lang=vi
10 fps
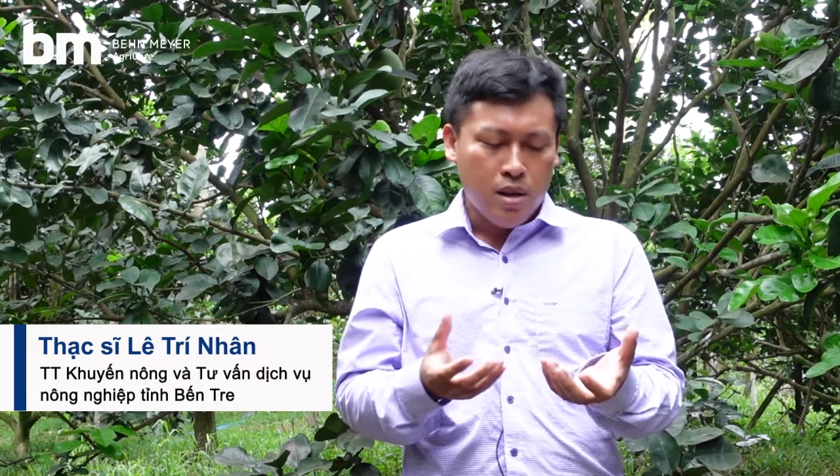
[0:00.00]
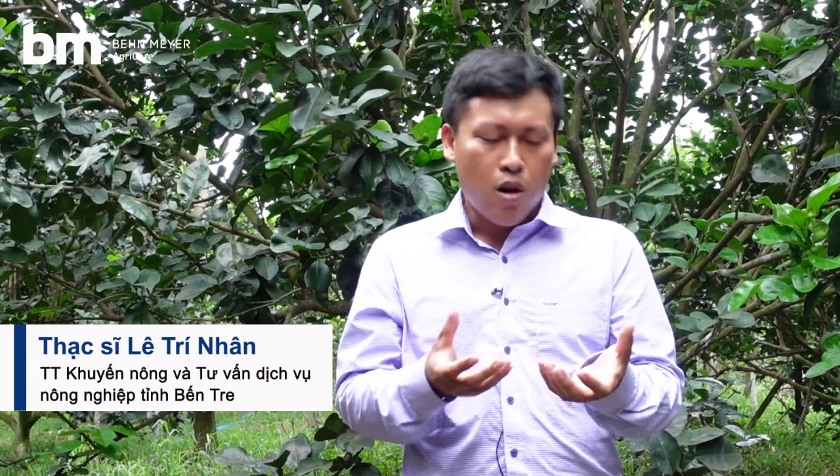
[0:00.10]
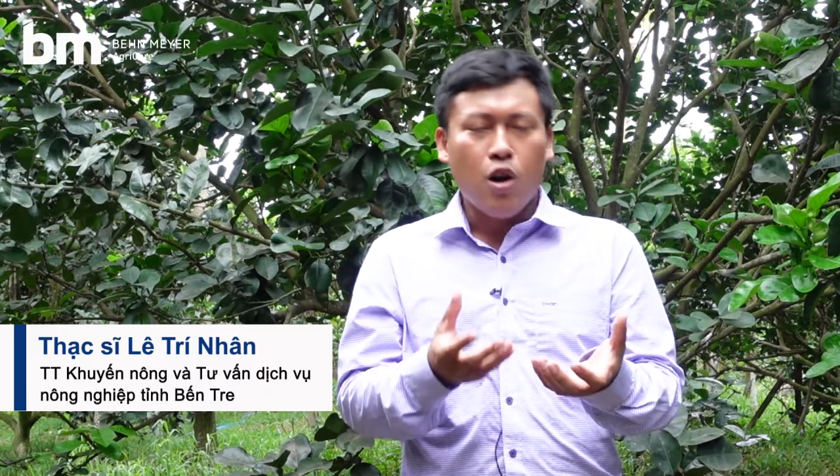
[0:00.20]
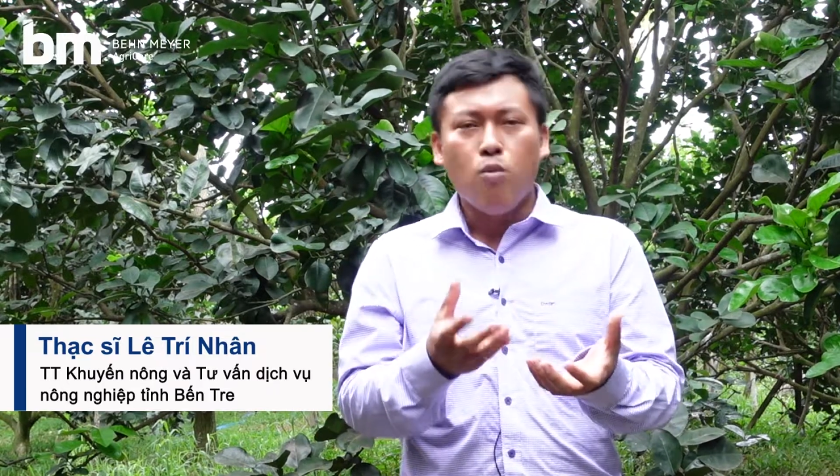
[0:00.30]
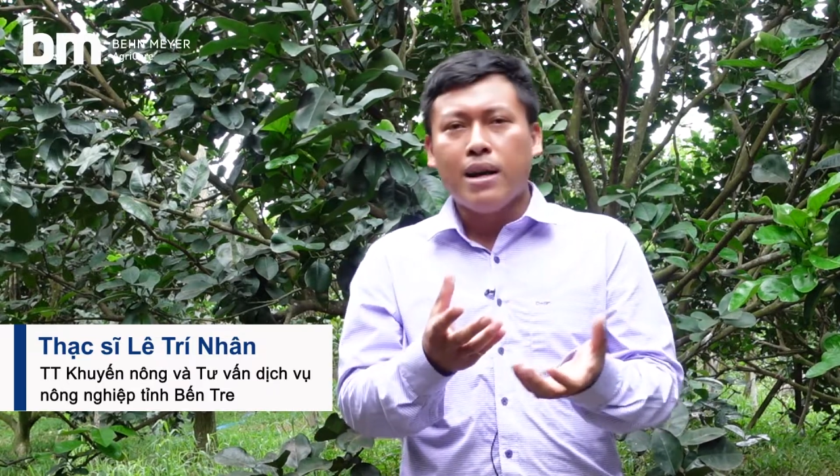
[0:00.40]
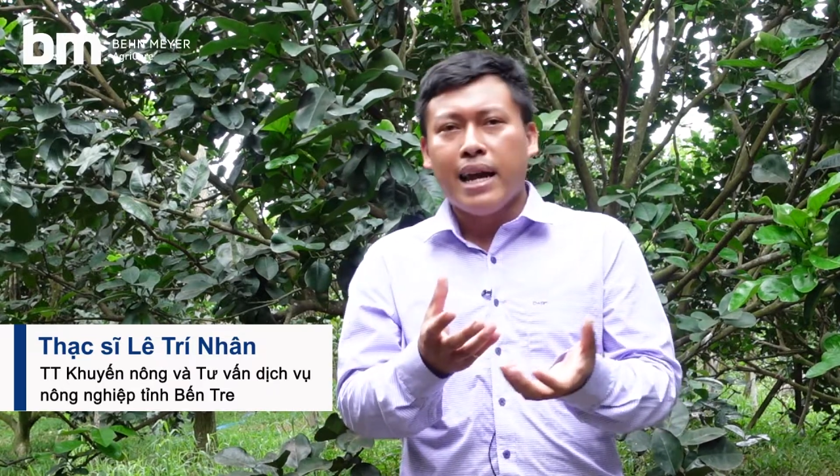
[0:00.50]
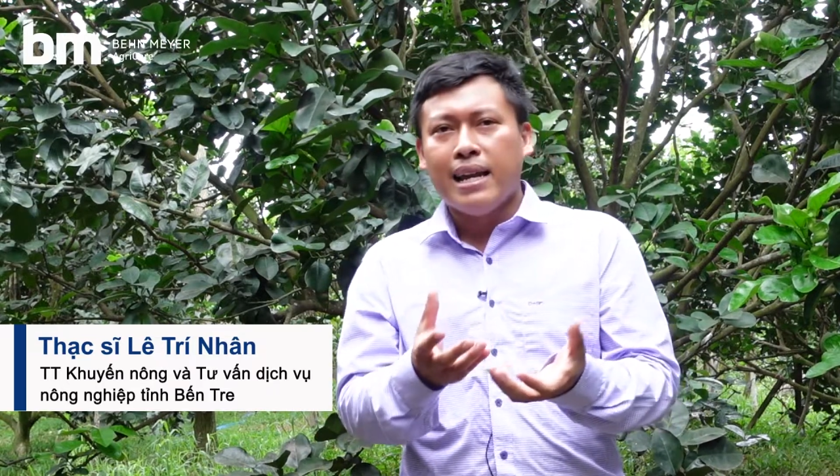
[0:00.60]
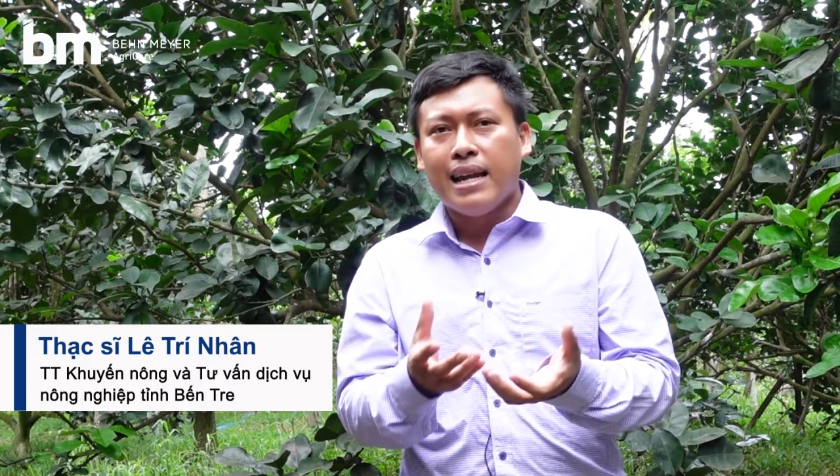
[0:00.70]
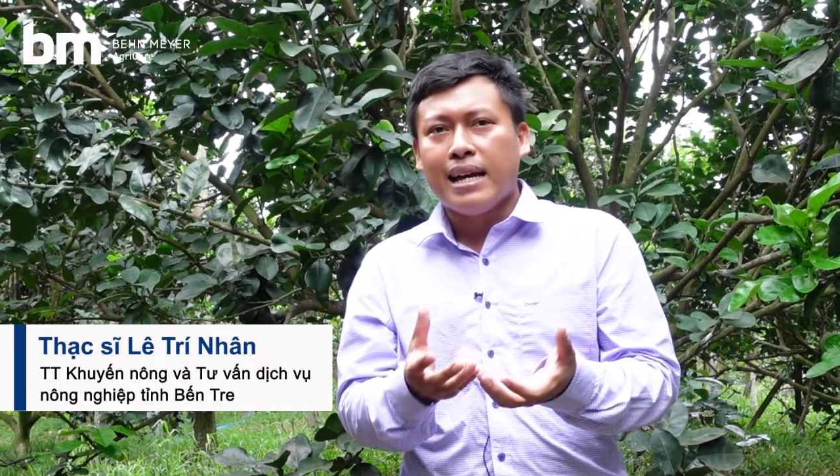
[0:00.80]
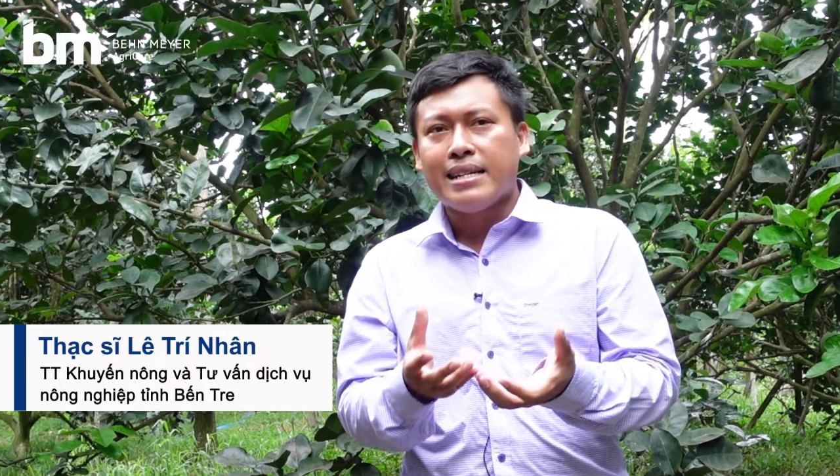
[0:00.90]
lọt khung ở
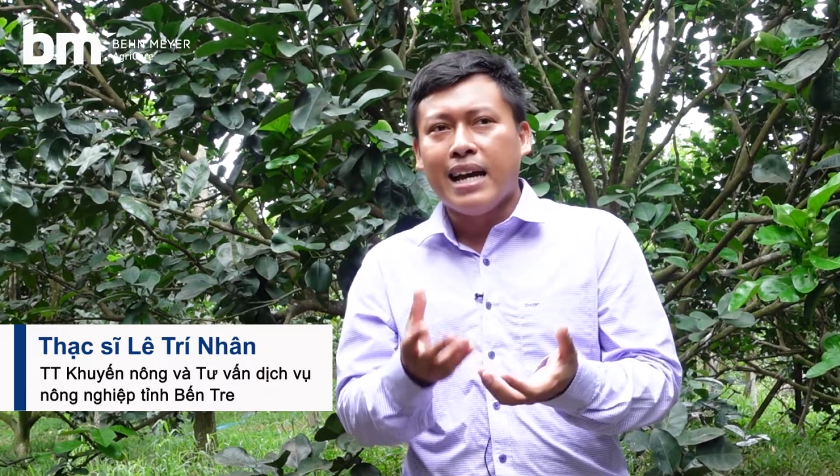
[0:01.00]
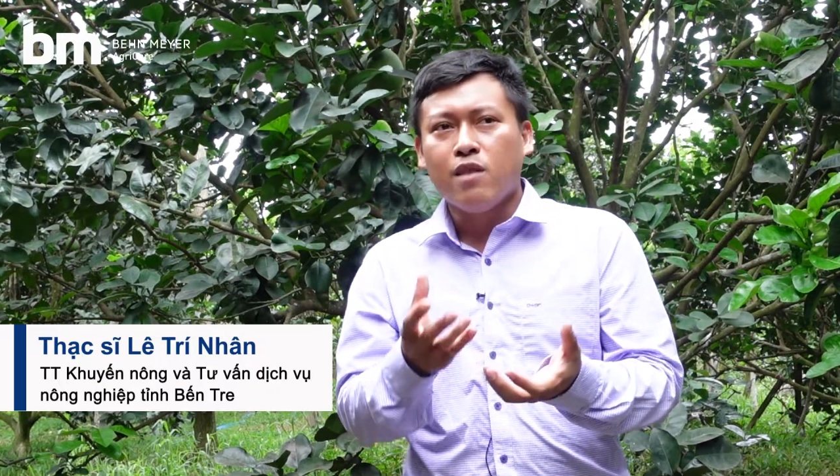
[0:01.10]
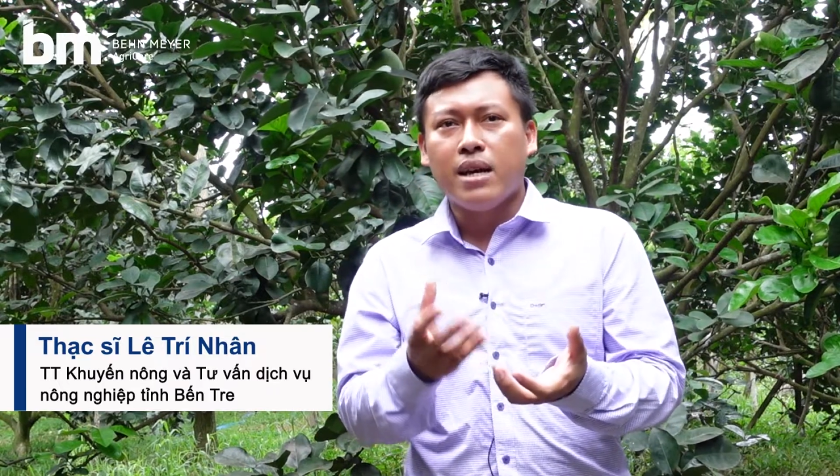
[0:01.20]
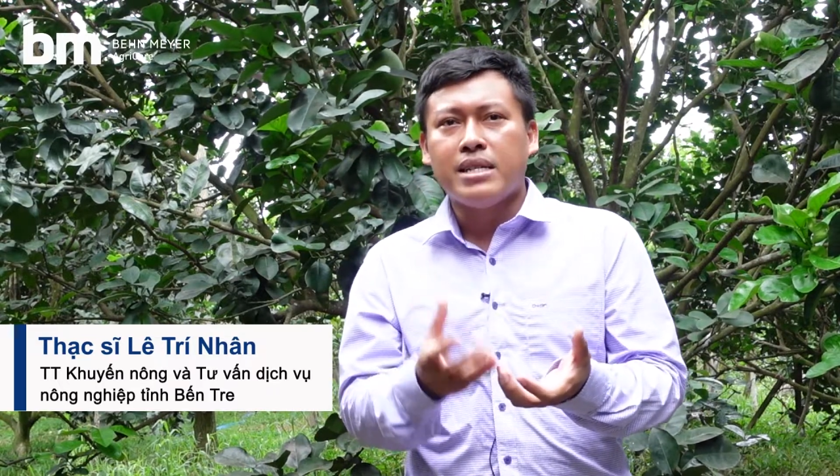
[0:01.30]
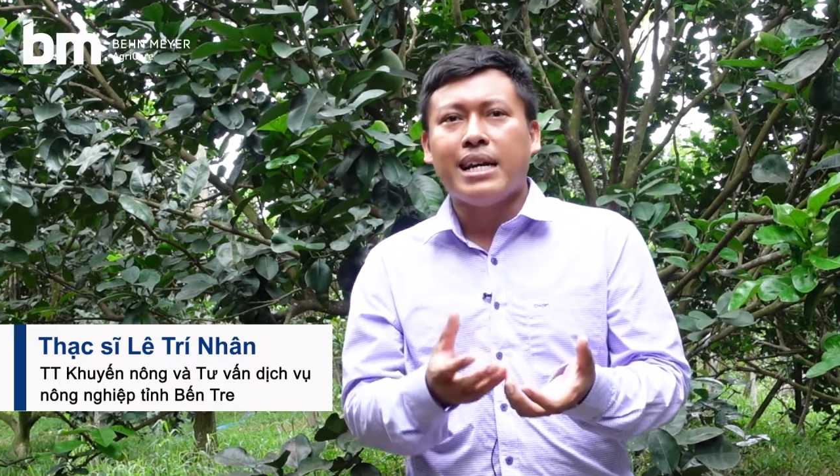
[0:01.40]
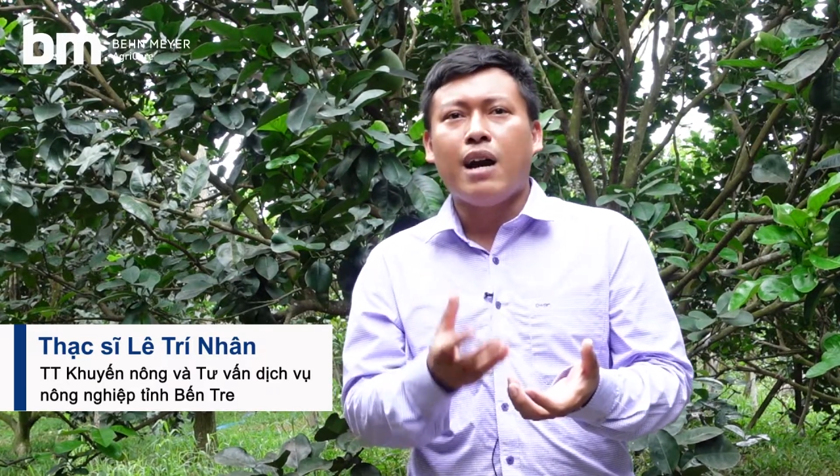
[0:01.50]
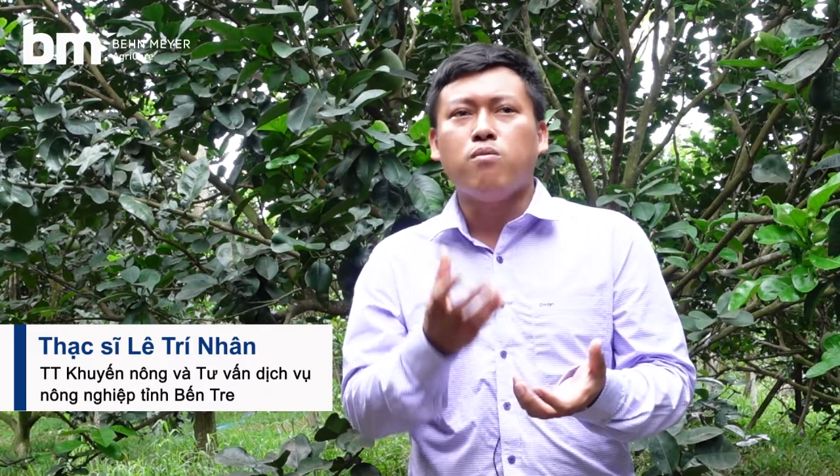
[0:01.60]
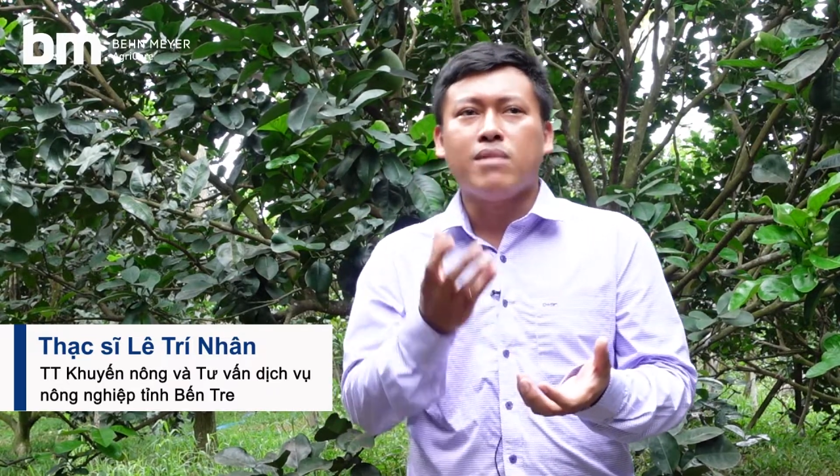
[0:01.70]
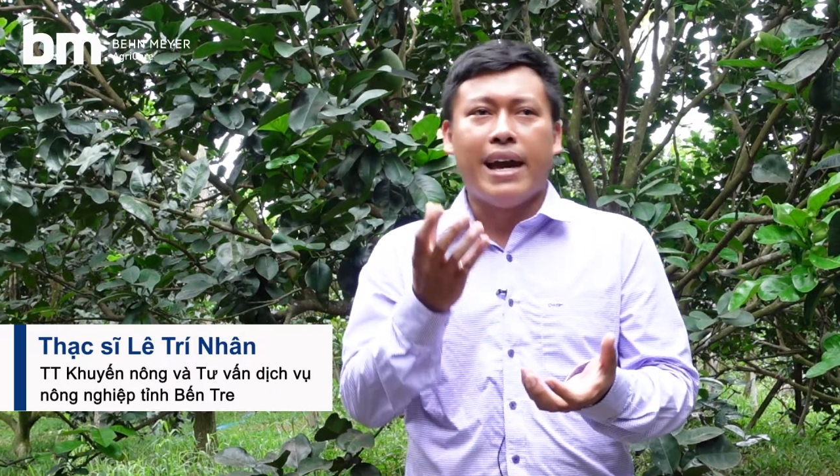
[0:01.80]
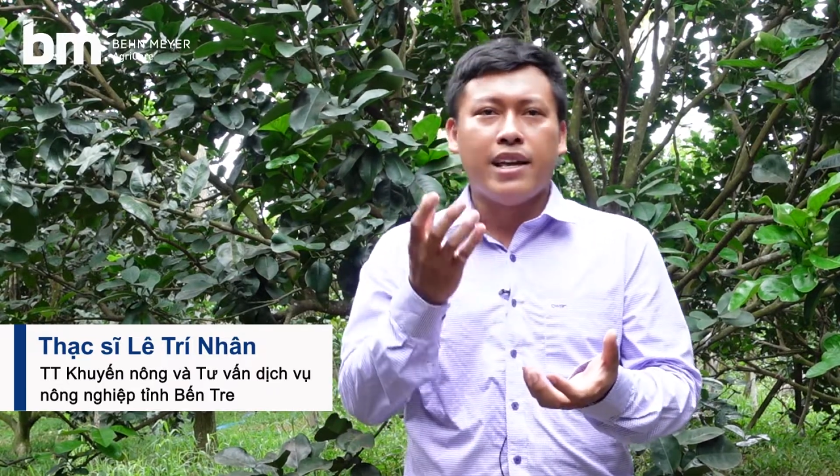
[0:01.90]
đây là trái chúng ta sẽ
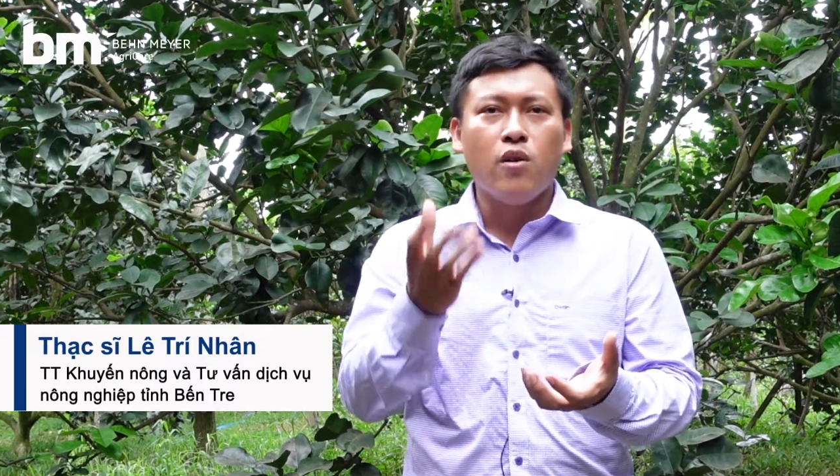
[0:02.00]
không đạt